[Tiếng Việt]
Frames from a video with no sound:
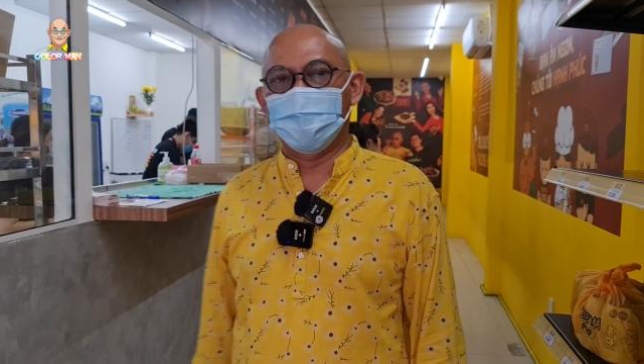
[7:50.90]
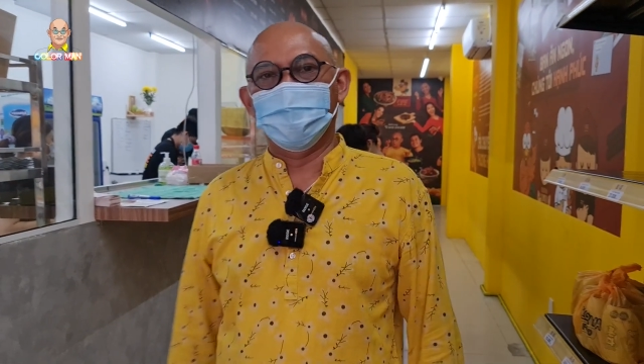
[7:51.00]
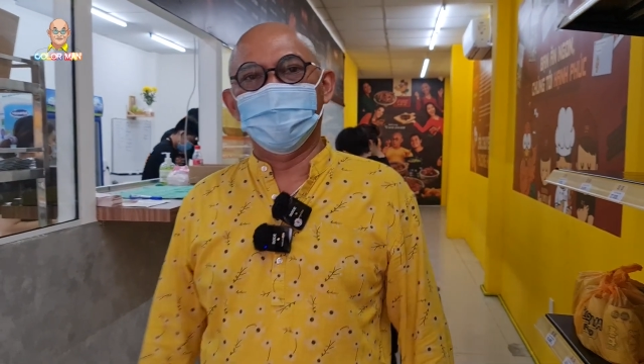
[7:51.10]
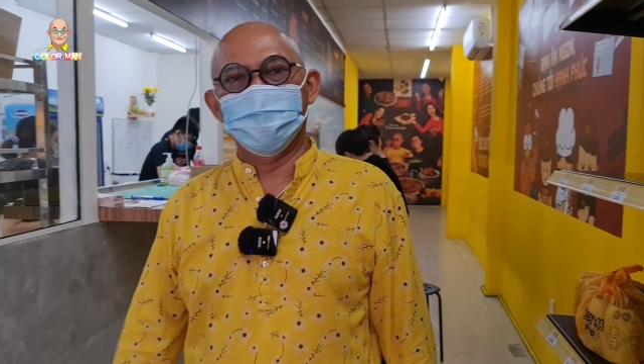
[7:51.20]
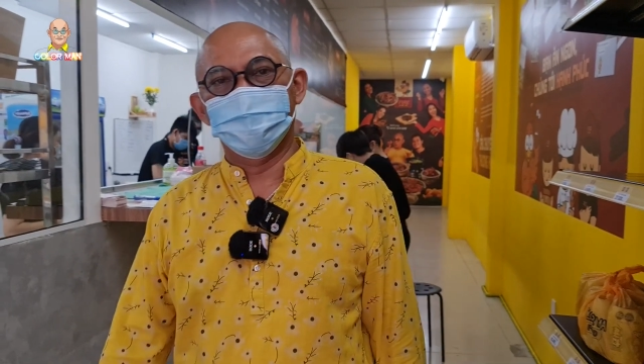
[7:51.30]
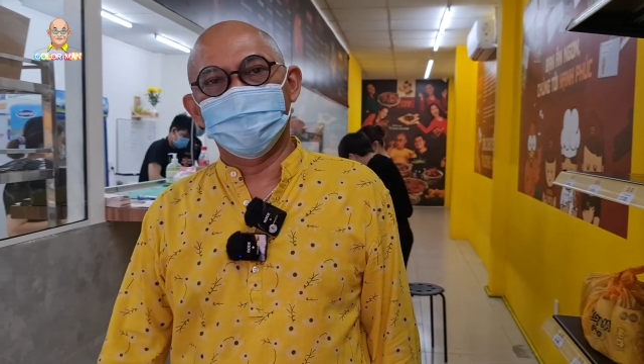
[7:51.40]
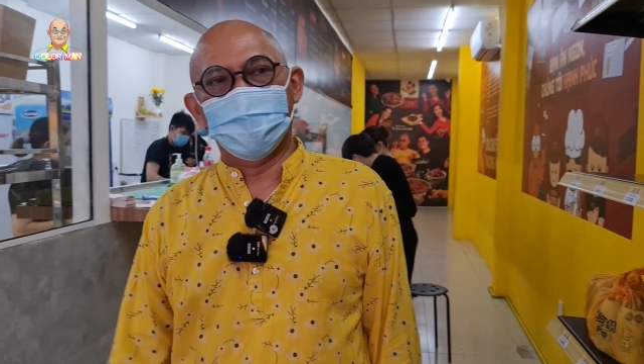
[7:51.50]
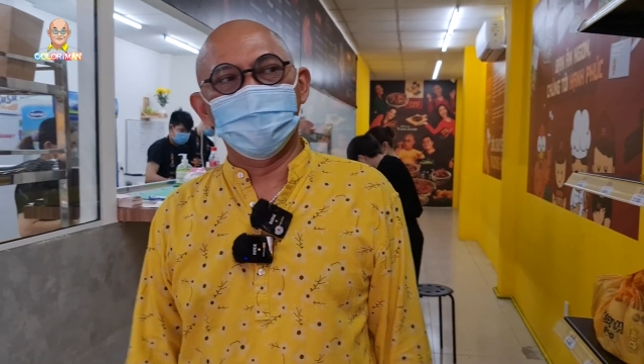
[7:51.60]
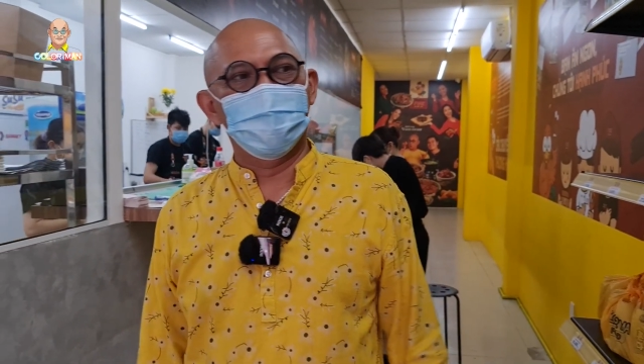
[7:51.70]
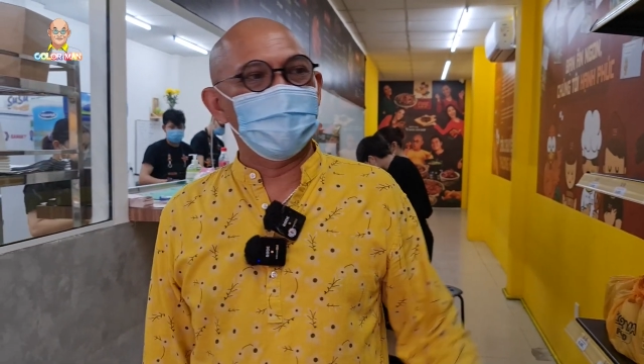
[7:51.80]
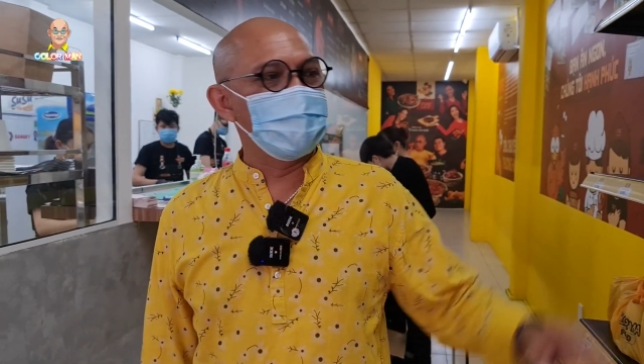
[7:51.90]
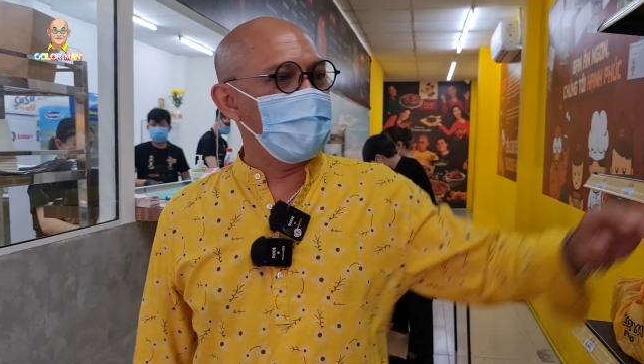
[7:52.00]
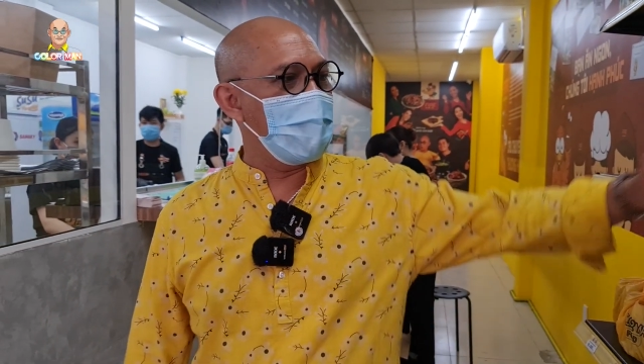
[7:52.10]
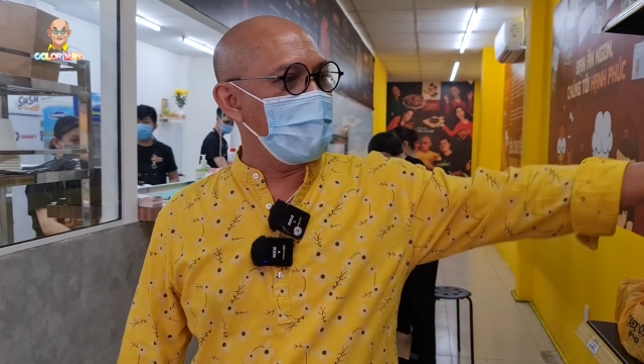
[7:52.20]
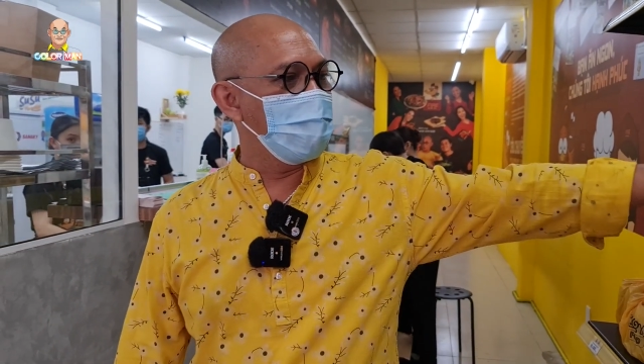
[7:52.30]
bạn thấy Color Man
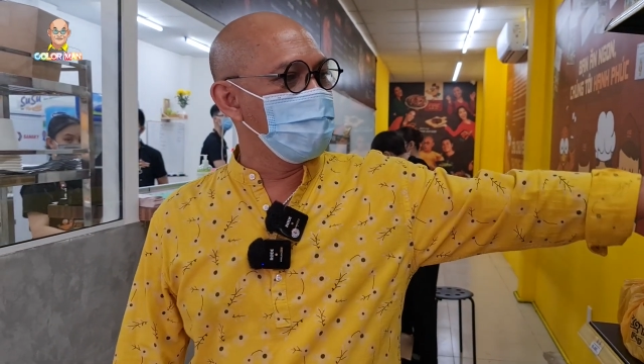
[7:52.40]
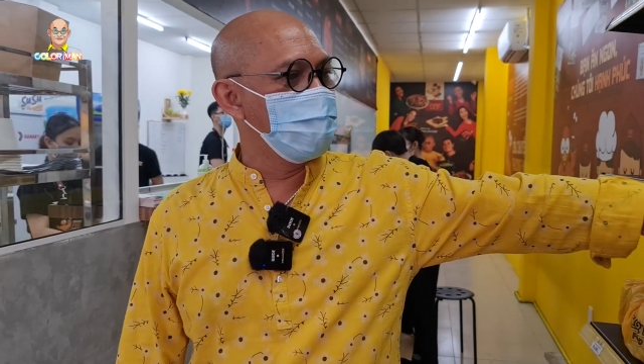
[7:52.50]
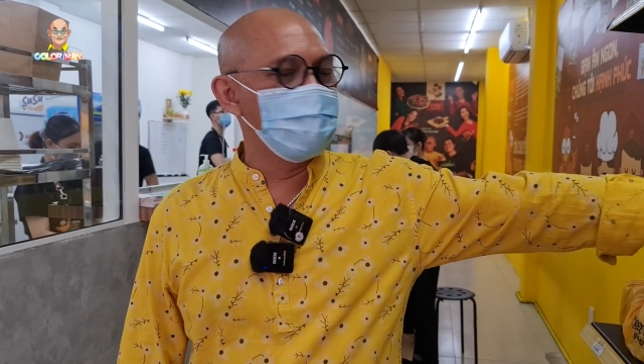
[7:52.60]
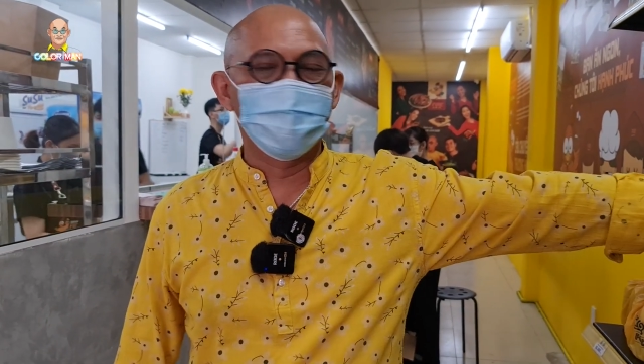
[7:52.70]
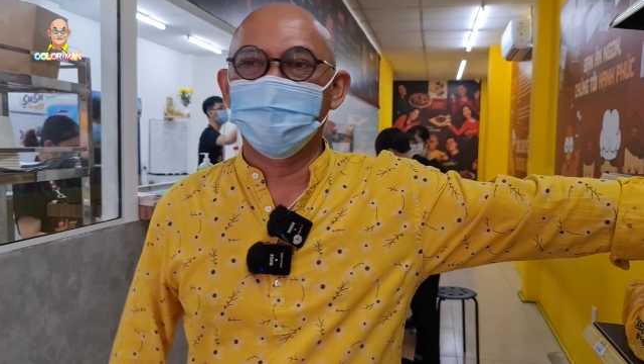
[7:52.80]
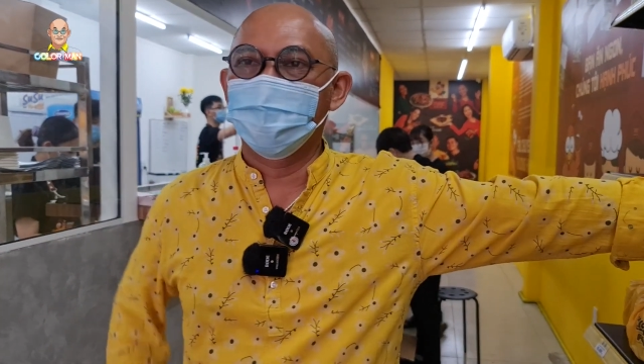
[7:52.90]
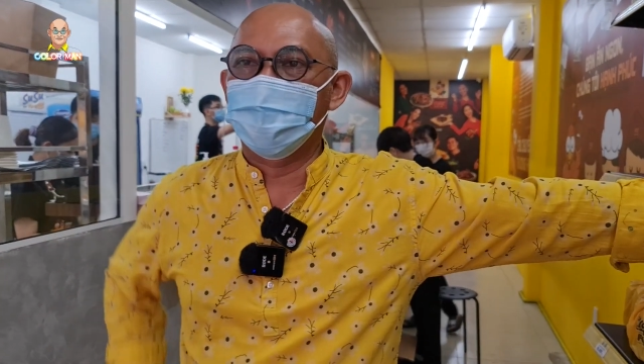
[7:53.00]
đi ăn ở dưới